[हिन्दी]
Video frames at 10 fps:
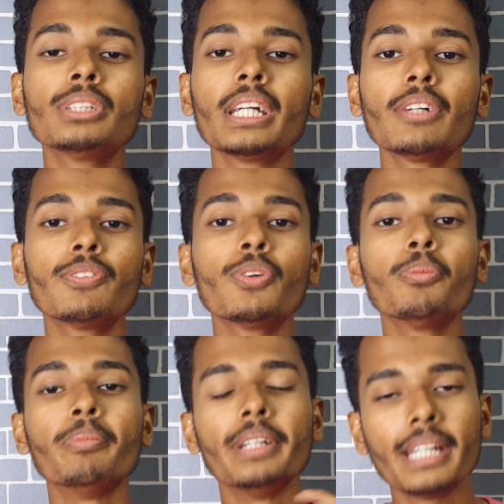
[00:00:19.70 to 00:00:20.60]
है वो
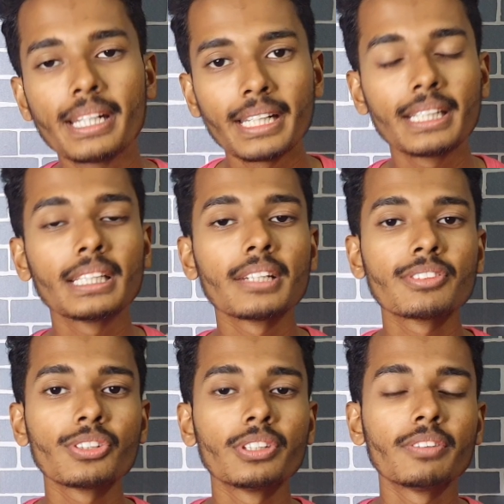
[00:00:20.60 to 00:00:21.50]
मीडिया टेक की तरफ
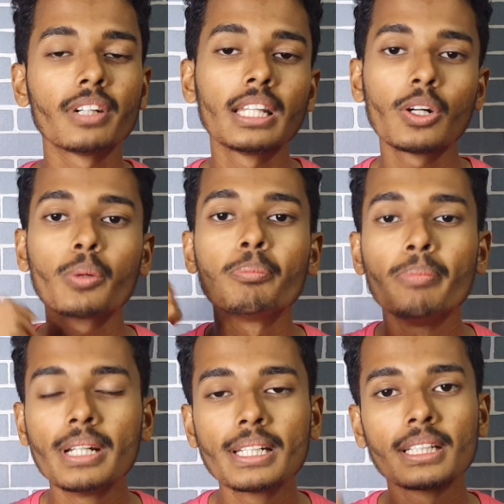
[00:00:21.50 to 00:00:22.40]
से होने वाला है और
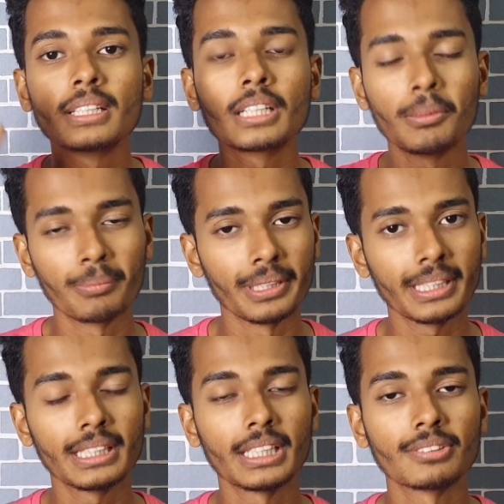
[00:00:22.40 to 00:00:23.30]
बिल्ट कंपनी
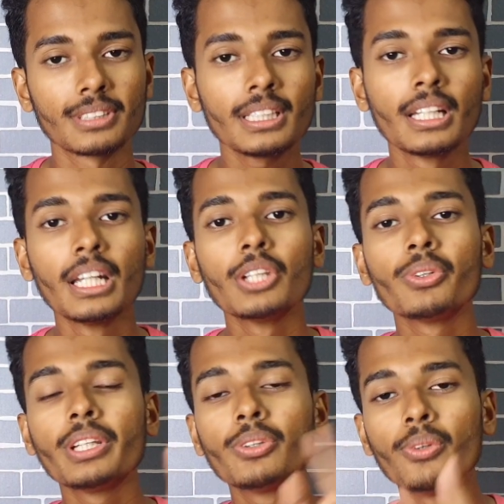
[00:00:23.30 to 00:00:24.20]
की तरफ से तो
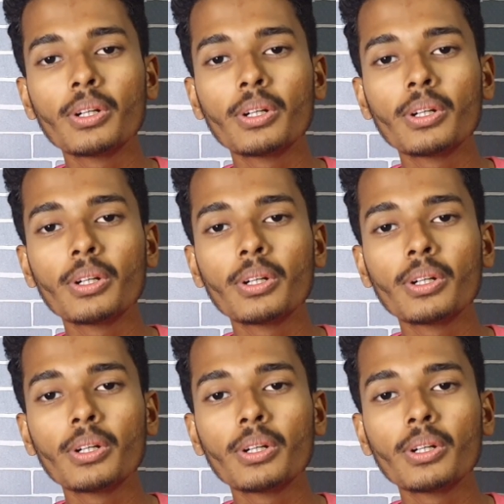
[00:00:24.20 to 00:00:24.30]
ये दो